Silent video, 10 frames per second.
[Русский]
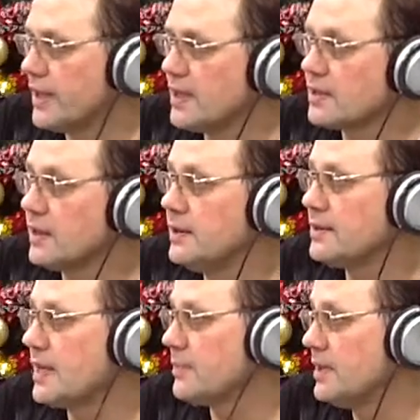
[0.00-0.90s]
конечно, и
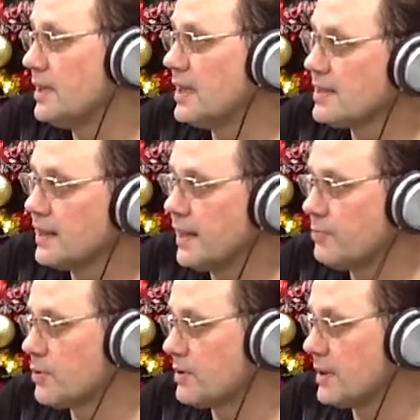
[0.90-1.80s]
самое интересное, я
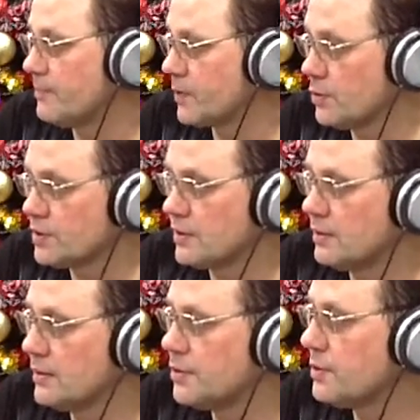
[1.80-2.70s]
просто тоже
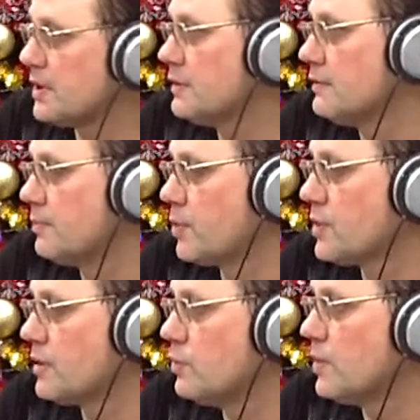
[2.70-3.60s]
насчет этого
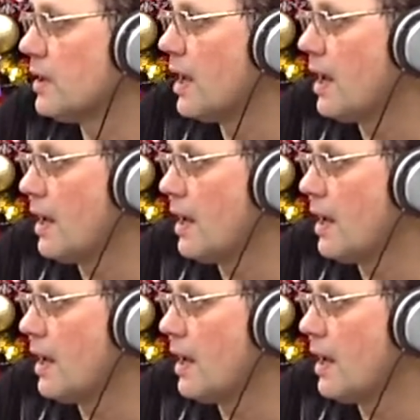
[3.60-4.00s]
вопроса думал,